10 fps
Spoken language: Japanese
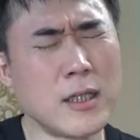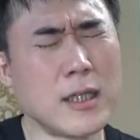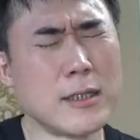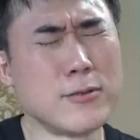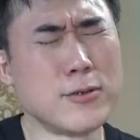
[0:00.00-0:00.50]

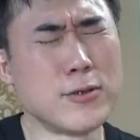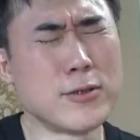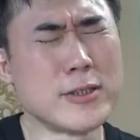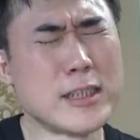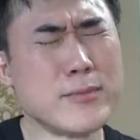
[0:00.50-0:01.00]
あ
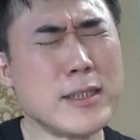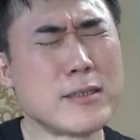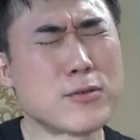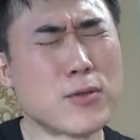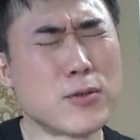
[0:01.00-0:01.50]
の自
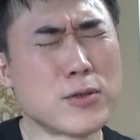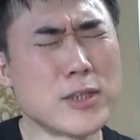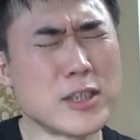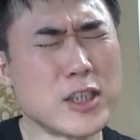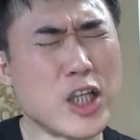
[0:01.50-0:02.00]
民党の
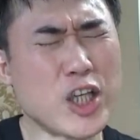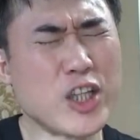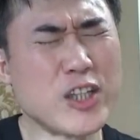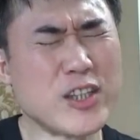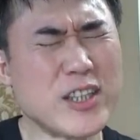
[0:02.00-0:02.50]
ですね
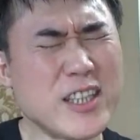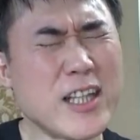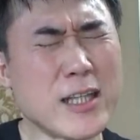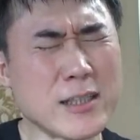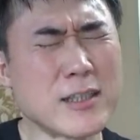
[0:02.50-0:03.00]
理
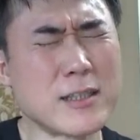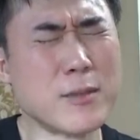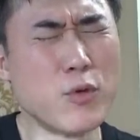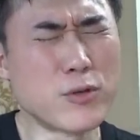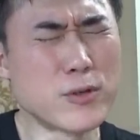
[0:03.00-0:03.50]
念
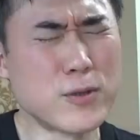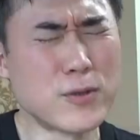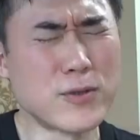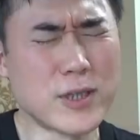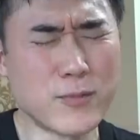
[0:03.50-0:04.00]
目
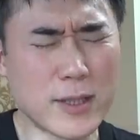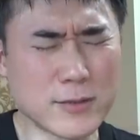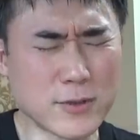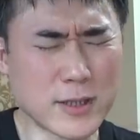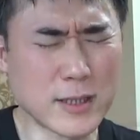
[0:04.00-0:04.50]
標でもあ
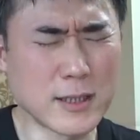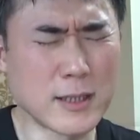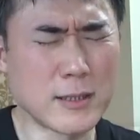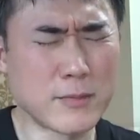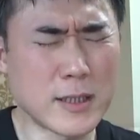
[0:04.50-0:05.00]
るので、
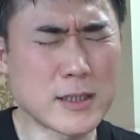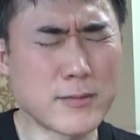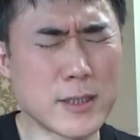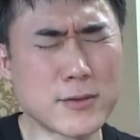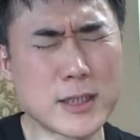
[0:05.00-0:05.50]
まあ、
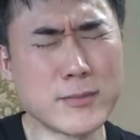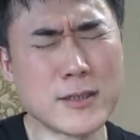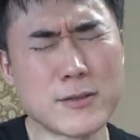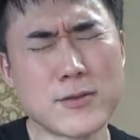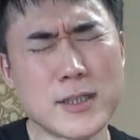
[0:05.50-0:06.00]
全ての自
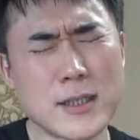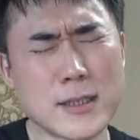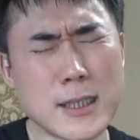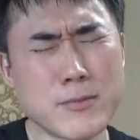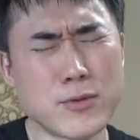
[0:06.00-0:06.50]
民党員
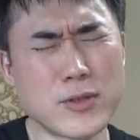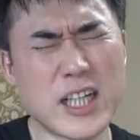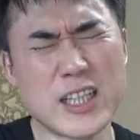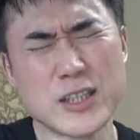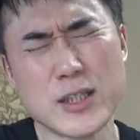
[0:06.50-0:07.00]
が憲法
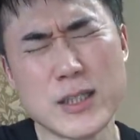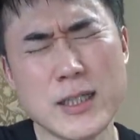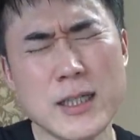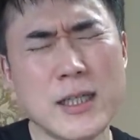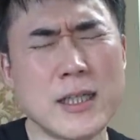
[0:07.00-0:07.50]
改正
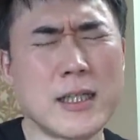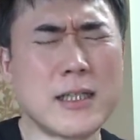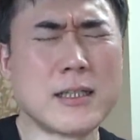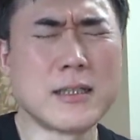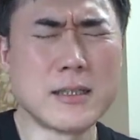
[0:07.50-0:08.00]

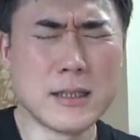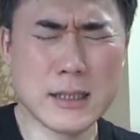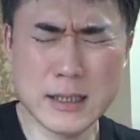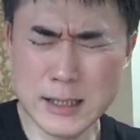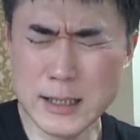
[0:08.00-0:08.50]

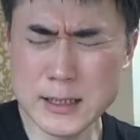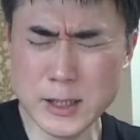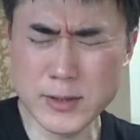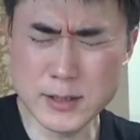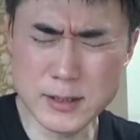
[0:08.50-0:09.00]
に関し
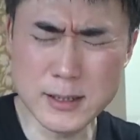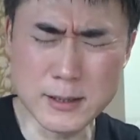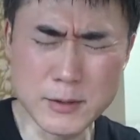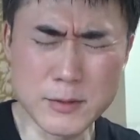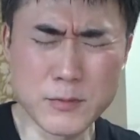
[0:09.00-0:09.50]
てはです
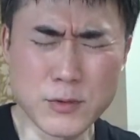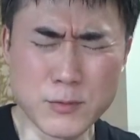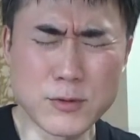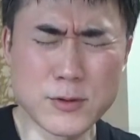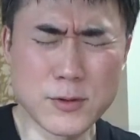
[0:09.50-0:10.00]
ねもう
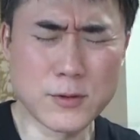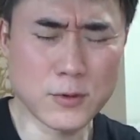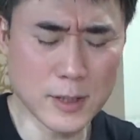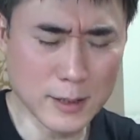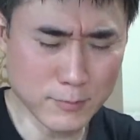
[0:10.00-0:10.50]
目標を
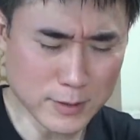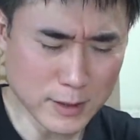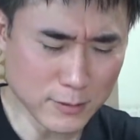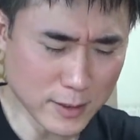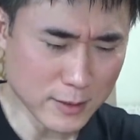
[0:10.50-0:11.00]
持って頑張っ
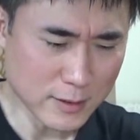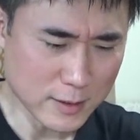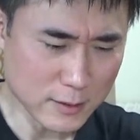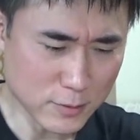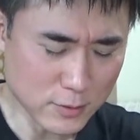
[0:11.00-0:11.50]
てるわけなんです
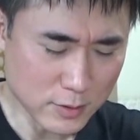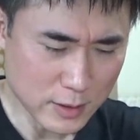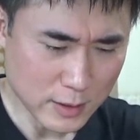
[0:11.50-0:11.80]
けど